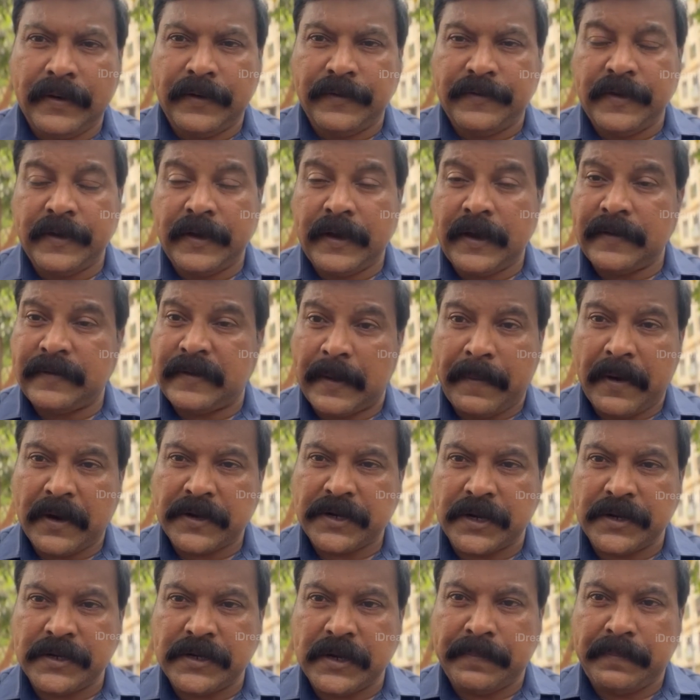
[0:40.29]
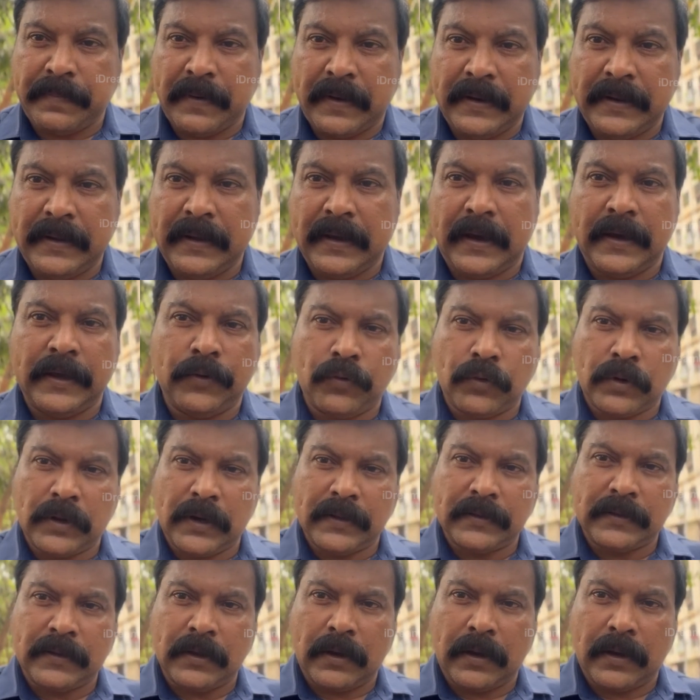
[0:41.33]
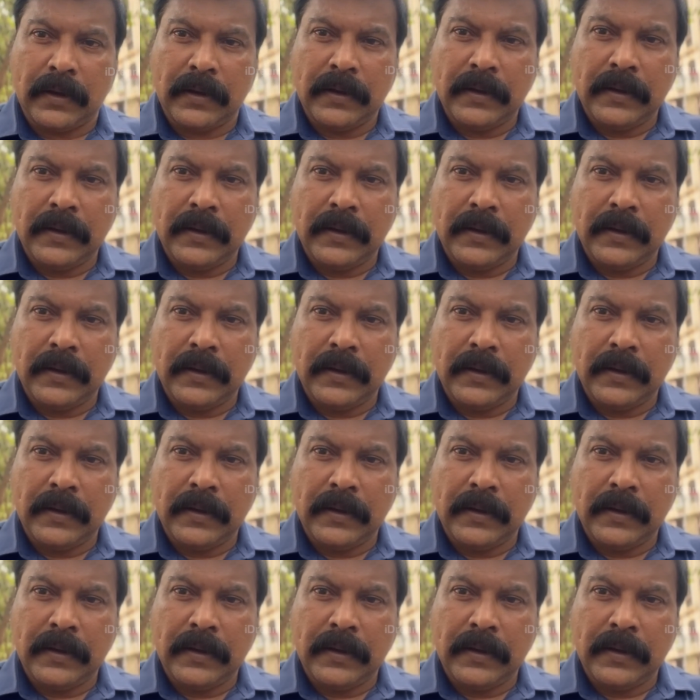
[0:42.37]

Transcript: నిజంగా శభాష్ అని చెప్పాలి ఆ యువకులంతా